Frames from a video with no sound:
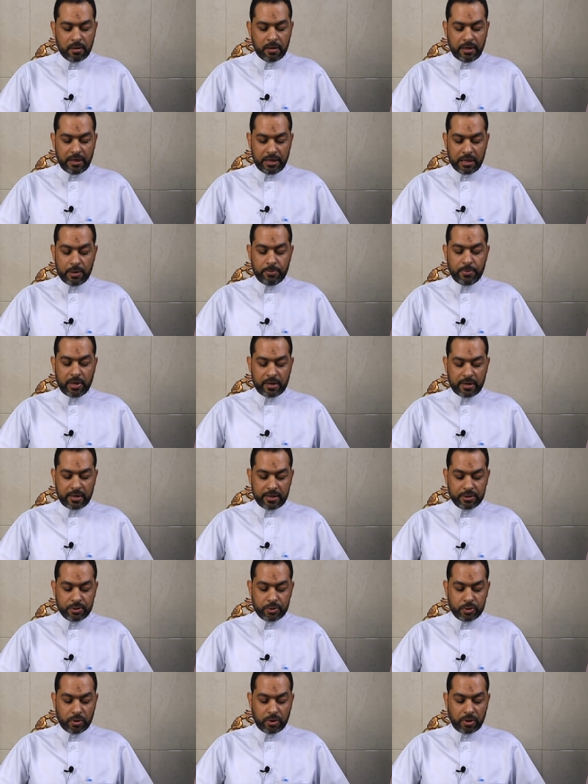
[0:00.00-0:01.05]
حينما رأى
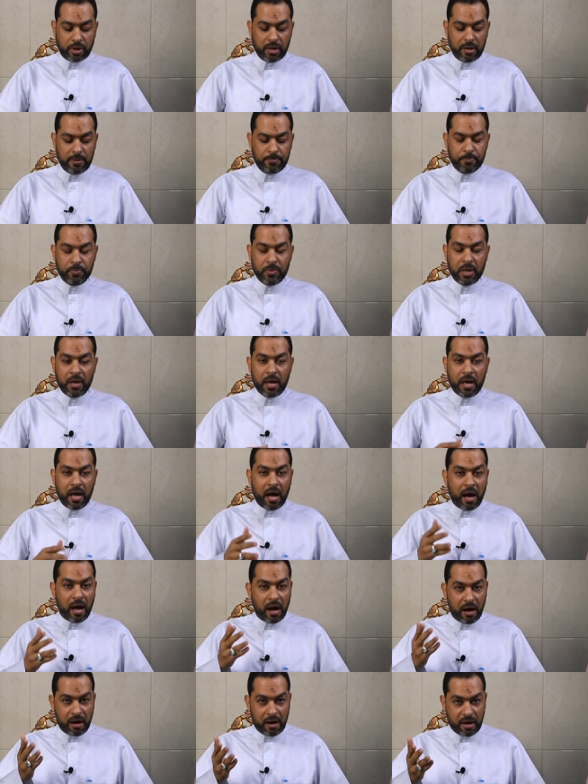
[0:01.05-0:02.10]
الزهرة
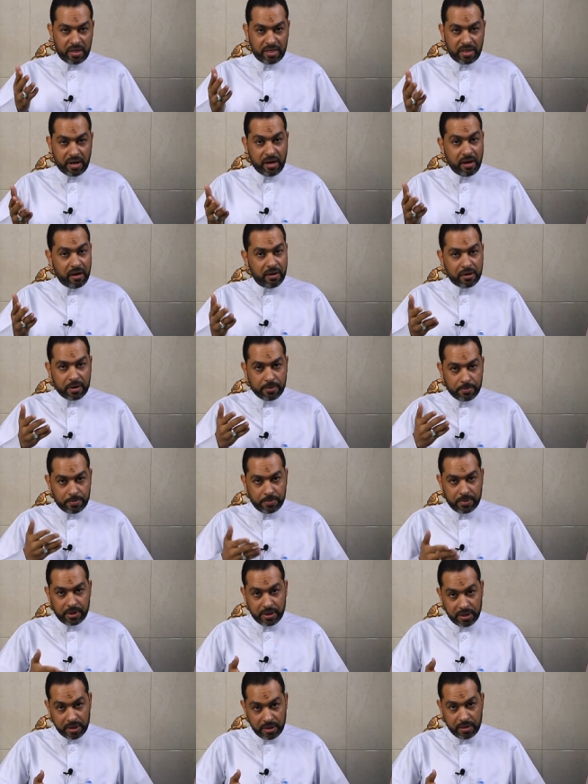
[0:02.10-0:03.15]
هذا
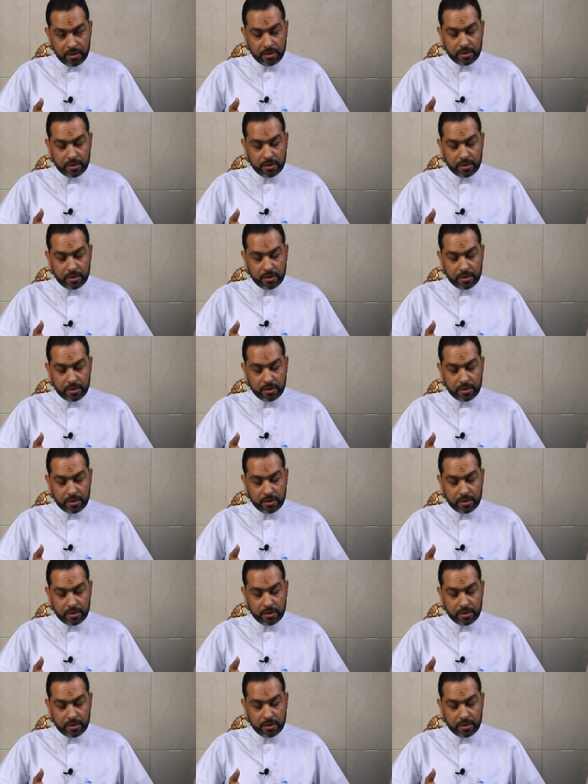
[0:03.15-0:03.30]
ربي